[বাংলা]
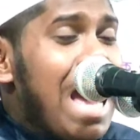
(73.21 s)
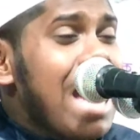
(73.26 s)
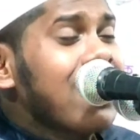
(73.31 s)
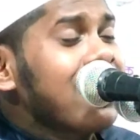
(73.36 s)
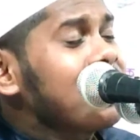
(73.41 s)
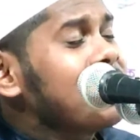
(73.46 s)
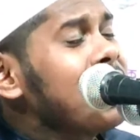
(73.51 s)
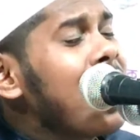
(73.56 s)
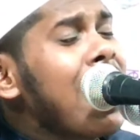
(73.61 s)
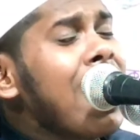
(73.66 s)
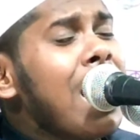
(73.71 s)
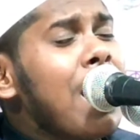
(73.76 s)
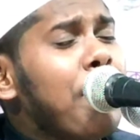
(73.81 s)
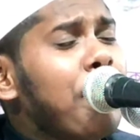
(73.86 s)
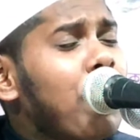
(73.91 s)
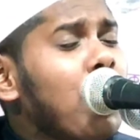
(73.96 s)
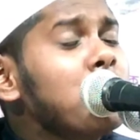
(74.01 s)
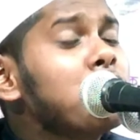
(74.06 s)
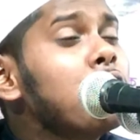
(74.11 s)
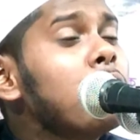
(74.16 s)
একটা
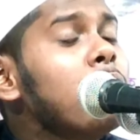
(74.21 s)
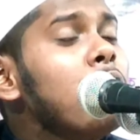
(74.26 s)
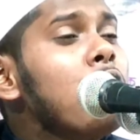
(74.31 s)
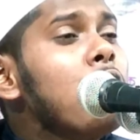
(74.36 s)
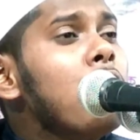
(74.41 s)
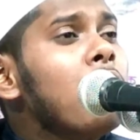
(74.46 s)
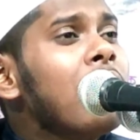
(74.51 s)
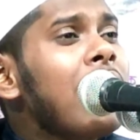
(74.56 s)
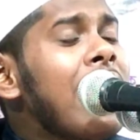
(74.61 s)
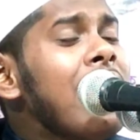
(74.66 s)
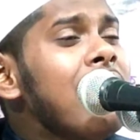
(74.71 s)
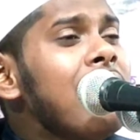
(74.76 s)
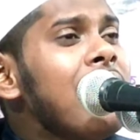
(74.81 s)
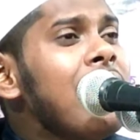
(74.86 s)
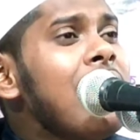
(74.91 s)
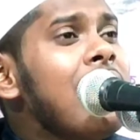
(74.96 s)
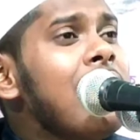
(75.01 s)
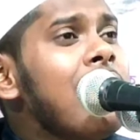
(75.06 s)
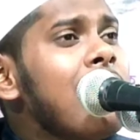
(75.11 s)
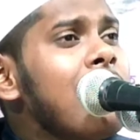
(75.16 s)
পশম নাই
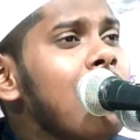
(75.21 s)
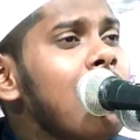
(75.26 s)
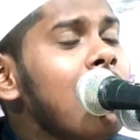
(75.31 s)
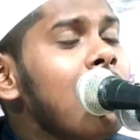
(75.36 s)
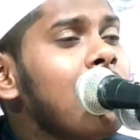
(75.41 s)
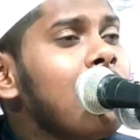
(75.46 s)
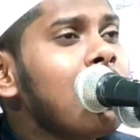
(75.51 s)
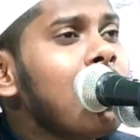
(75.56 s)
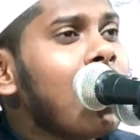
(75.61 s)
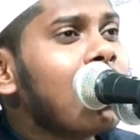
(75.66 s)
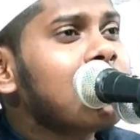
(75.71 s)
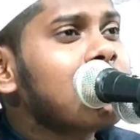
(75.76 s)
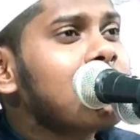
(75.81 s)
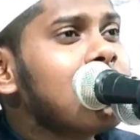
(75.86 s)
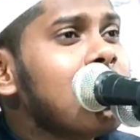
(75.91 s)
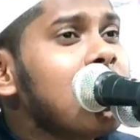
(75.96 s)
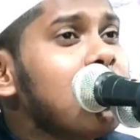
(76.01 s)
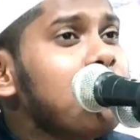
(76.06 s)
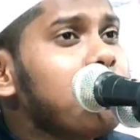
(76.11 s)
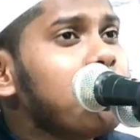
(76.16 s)
রে
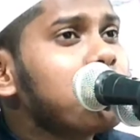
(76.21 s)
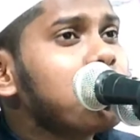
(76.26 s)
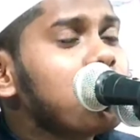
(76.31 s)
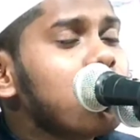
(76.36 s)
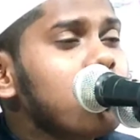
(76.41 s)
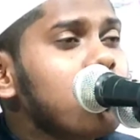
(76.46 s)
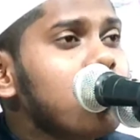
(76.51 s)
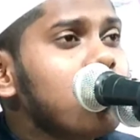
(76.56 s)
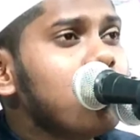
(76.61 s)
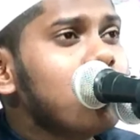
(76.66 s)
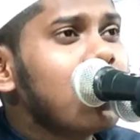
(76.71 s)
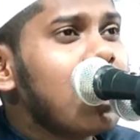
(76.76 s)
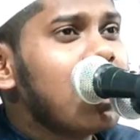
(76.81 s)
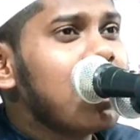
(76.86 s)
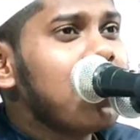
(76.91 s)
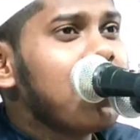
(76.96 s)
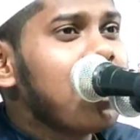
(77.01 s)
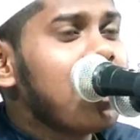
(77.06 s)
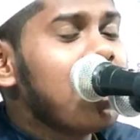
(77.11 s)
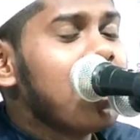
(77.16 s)
একটা পশম
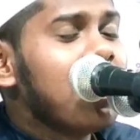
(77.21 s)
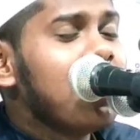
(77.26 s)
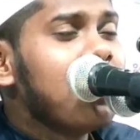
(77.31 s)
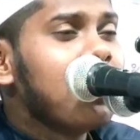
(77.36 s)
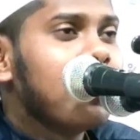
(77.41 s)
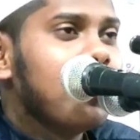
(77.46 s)
নাই রে